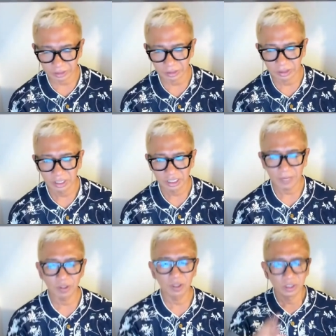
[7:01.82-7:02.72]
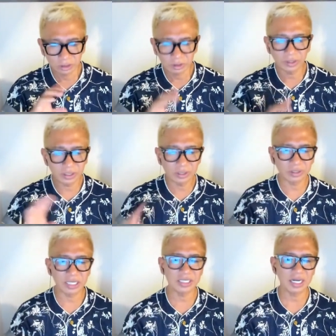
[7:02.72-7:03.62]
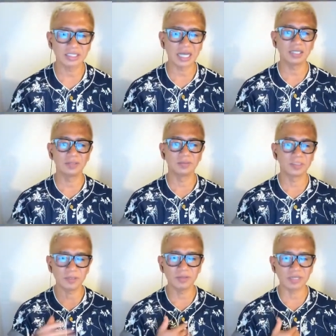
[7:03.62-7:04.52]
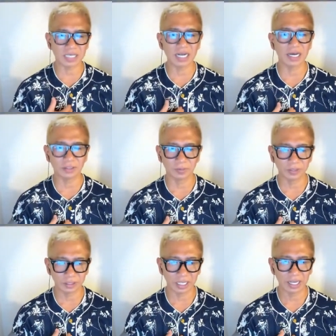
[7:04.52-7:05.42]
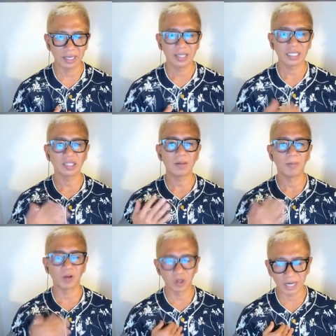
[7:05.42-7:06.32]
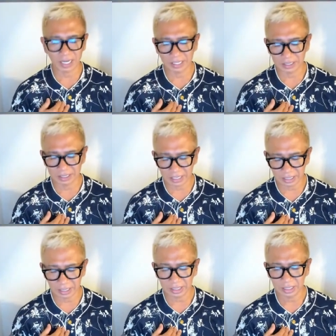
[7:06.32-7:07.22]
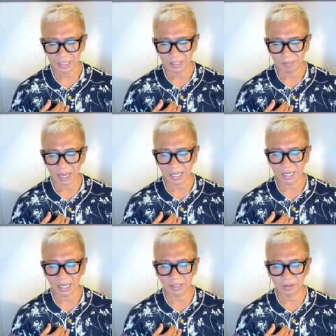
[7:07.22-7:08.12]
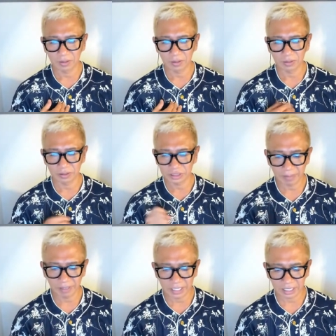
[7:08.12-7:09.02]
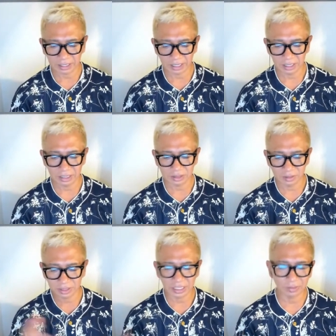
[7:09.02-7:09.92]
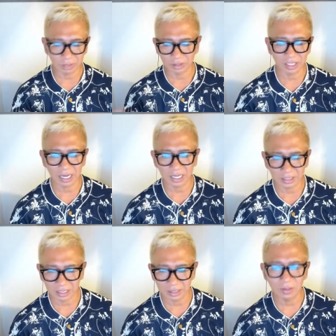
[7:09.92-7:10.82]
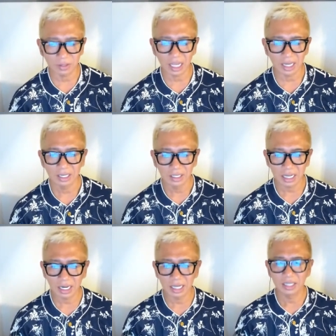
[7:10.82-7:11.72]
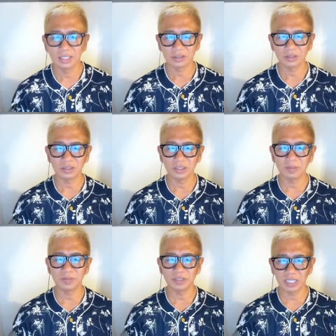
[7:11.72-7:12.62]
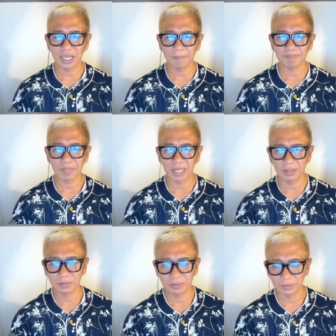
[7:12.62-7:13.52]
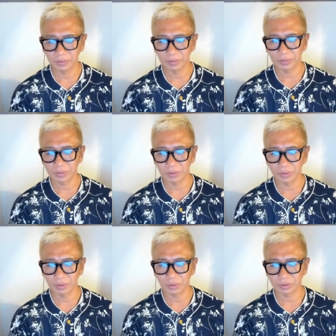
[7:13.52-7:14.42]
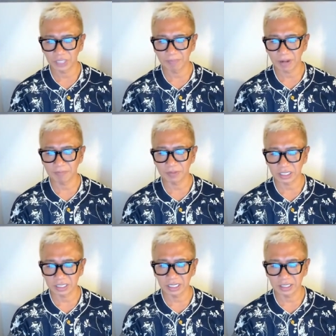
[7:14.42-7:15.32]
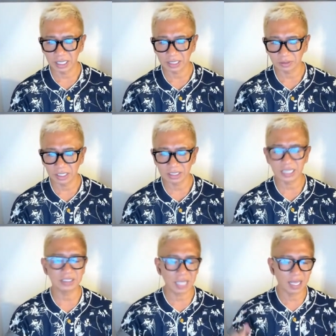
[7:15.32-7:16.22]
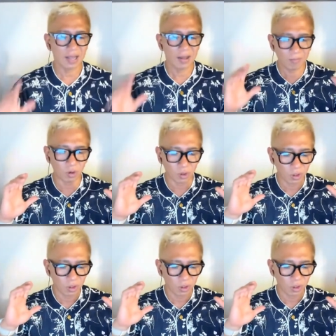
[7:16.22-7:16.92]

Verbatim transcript: よ。でも、そういう路線じゃない三軍、自分にはキャラがあると思ってるんで。例えば、モノマネができたり、まあ、あの、喋りであったり、長吉さんとかのツテがあったり、いろいろね。だから、そういう部分で、あのー、こう、ステップアップしていきたいんで、それに対して、も